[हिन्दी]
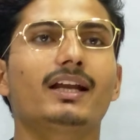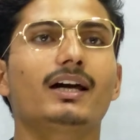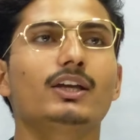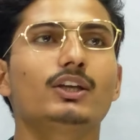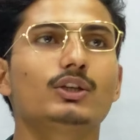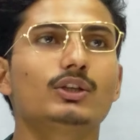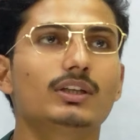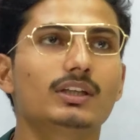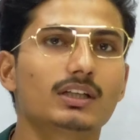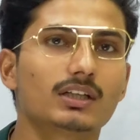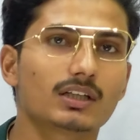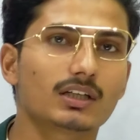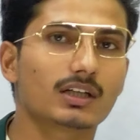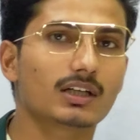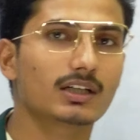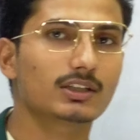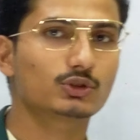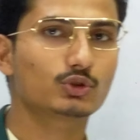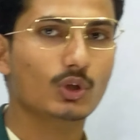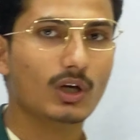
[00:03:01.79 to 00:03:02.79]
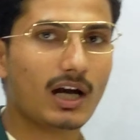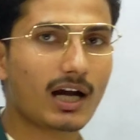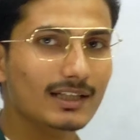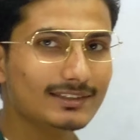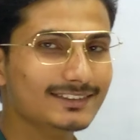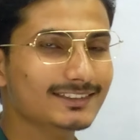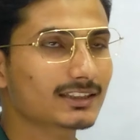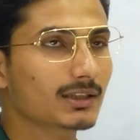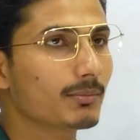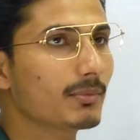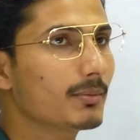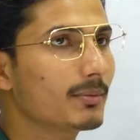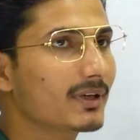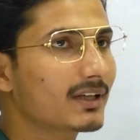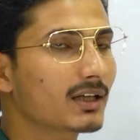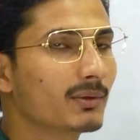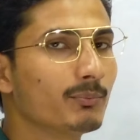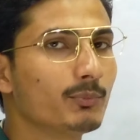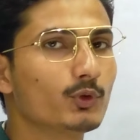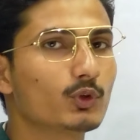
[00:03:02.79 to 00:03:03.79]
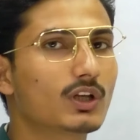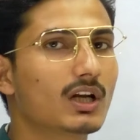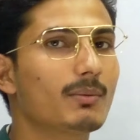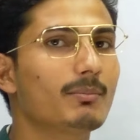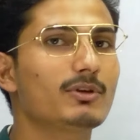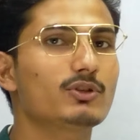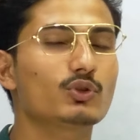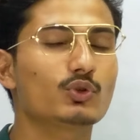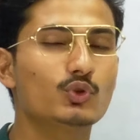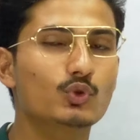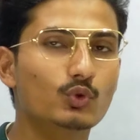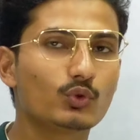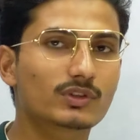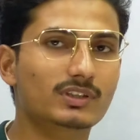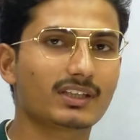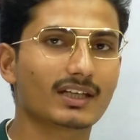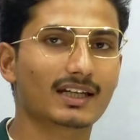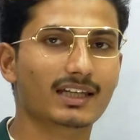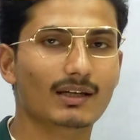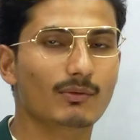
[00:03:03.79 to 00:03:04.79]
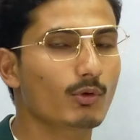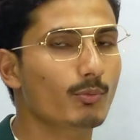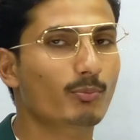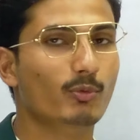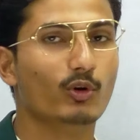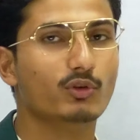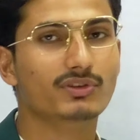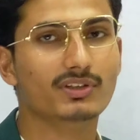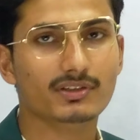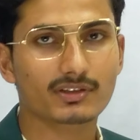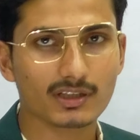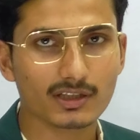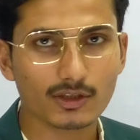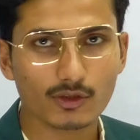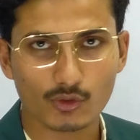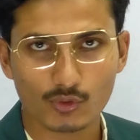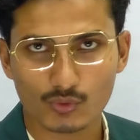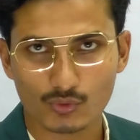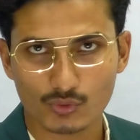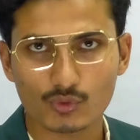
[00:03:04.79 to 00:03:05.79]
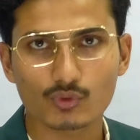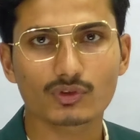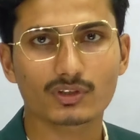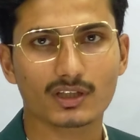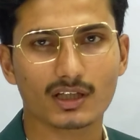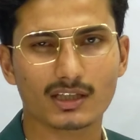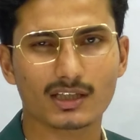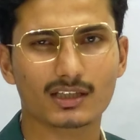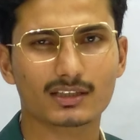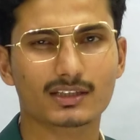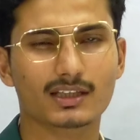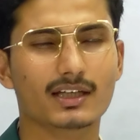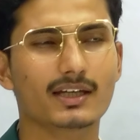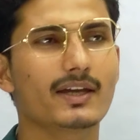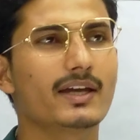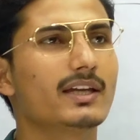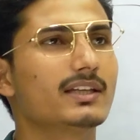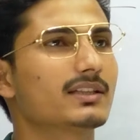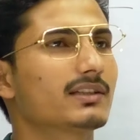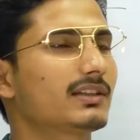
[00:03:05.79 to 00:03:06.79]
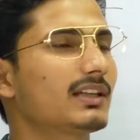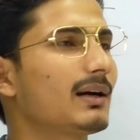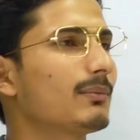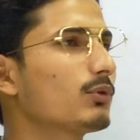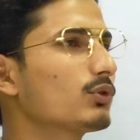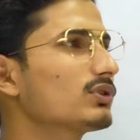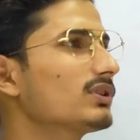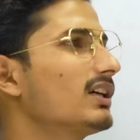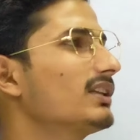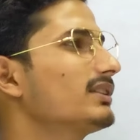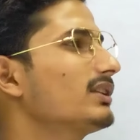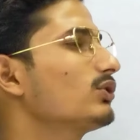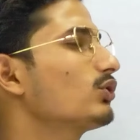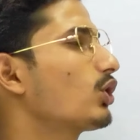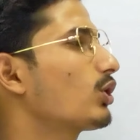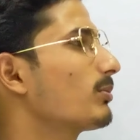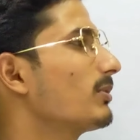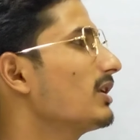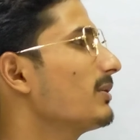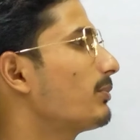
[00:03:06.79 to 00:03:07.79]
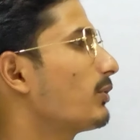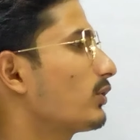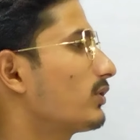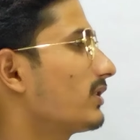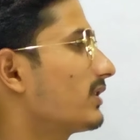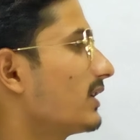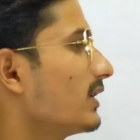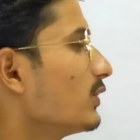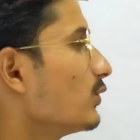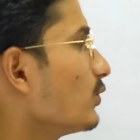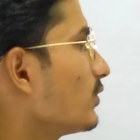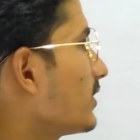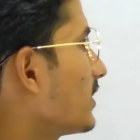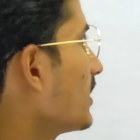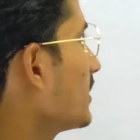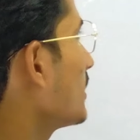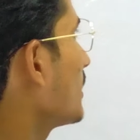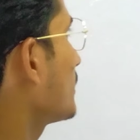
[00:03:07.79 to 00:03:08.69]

बेटा जो आज के समय में कंप्यूटर में जो यूज़ किया गया वो प्रोसेसर की यूज़ किया जाता है जैसे आप लोग जानते हैं नॉर्मली प्रोसेसर यूज़ किए